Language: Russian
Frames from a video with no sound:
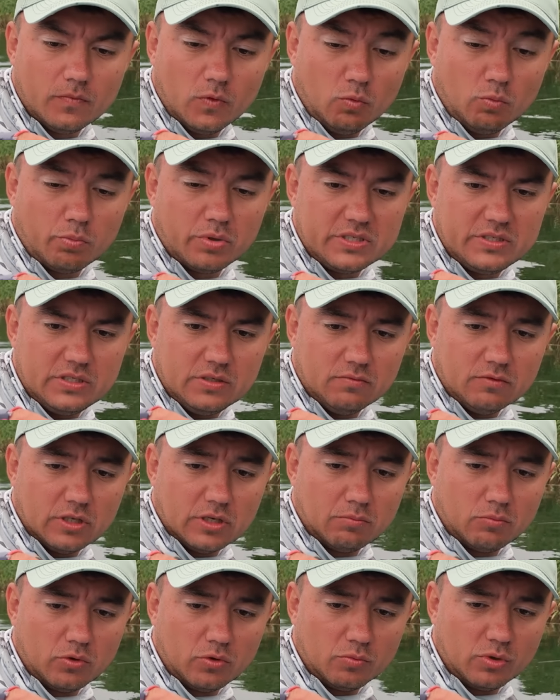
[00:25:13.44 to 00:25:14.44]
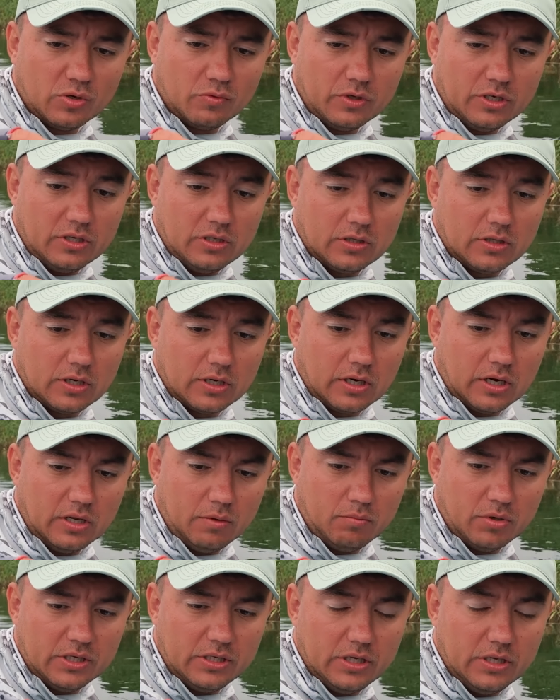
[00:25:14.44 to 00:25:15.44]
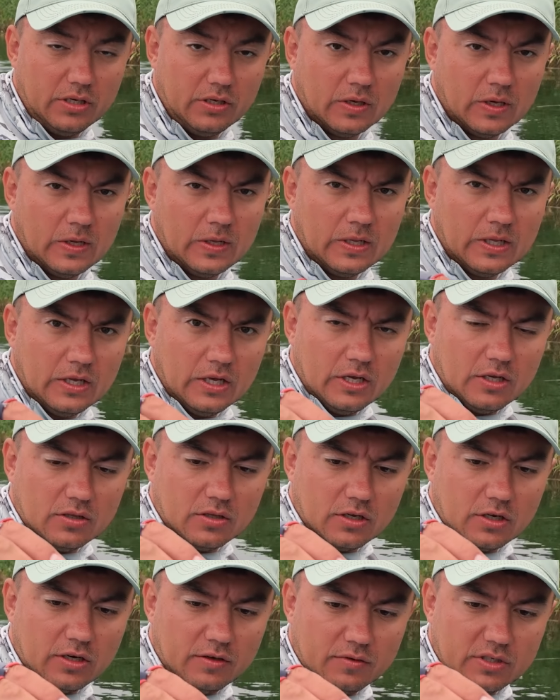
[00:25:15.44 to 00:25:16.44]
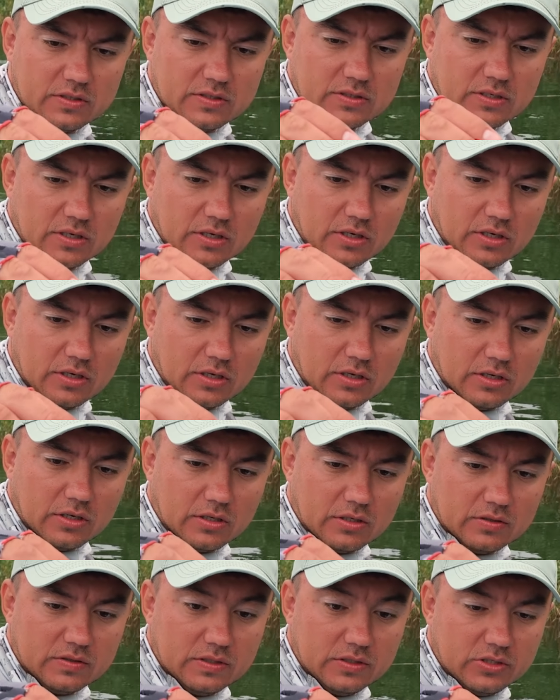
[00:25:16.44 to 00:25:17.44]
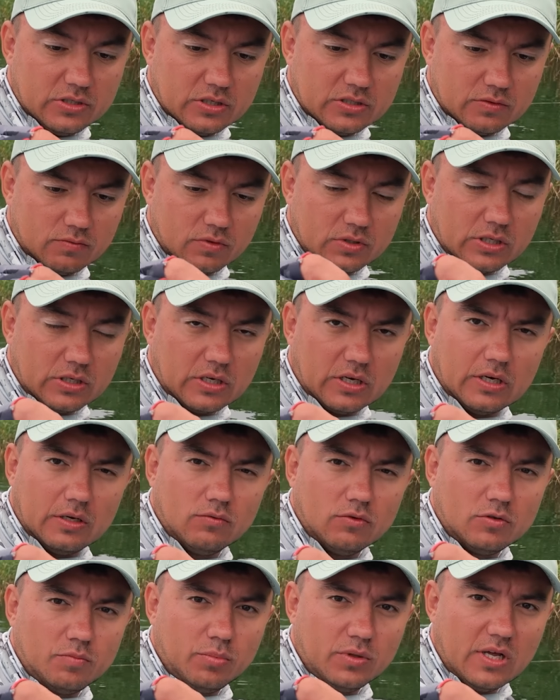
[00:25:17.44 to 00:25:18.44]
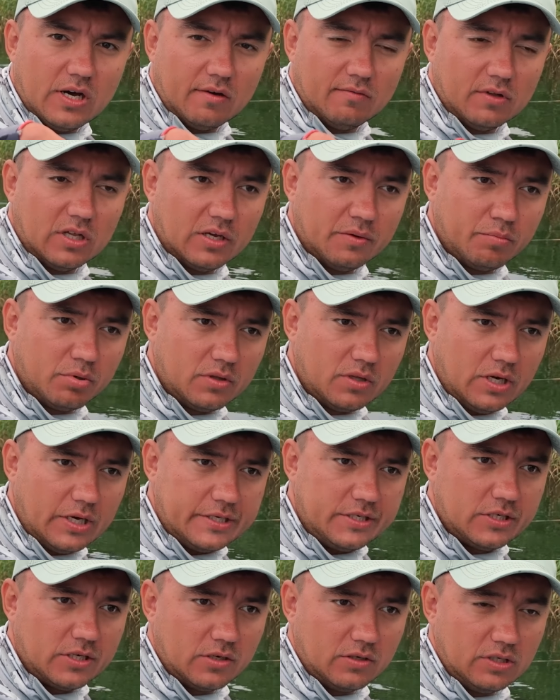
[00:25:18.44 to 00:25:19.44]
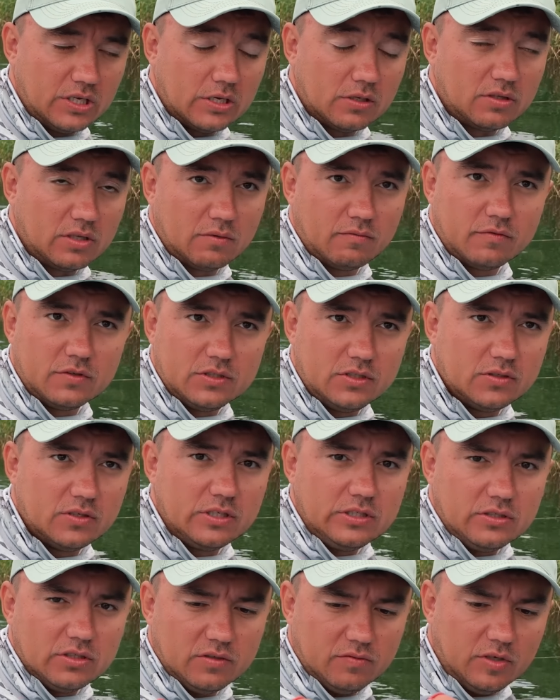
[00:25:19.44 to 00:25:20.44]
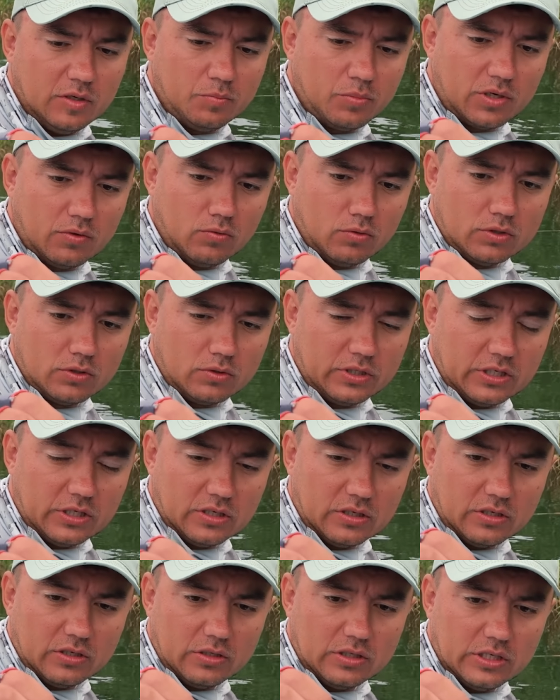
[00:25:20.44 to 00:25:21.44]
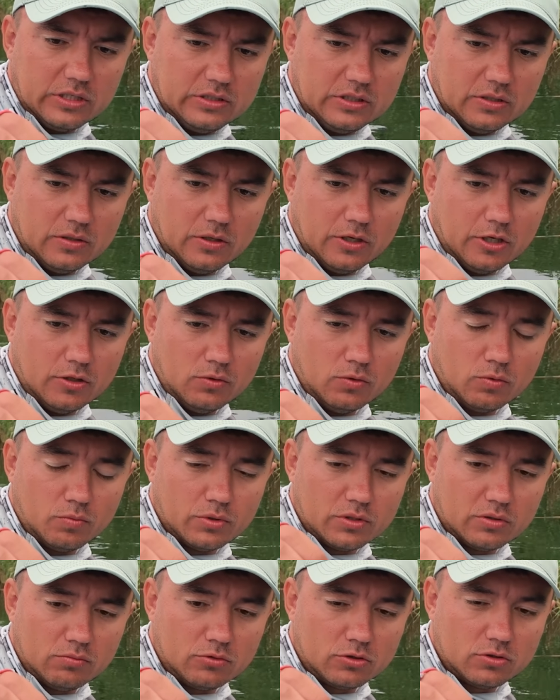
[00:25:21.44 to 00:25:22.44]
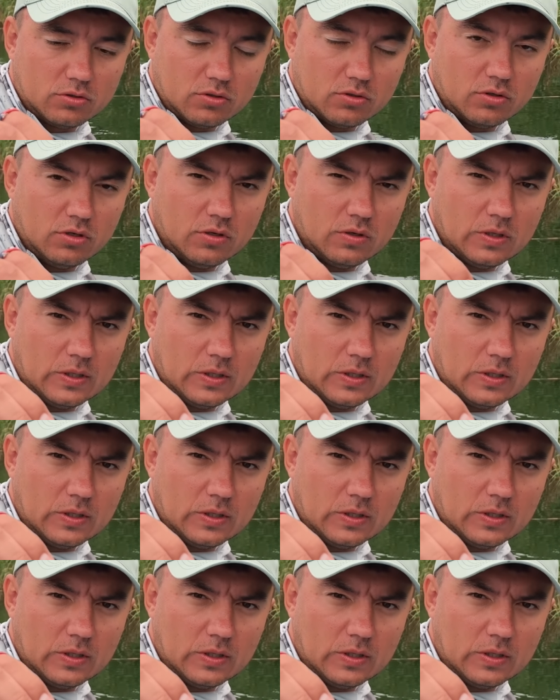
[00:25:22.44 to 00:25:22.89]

ну, пассивно, будем говорить так. Либо ей нравится сейчас вот такая вот плавная подача. Я там, вы делаете две проводки, я делаю одну, потому что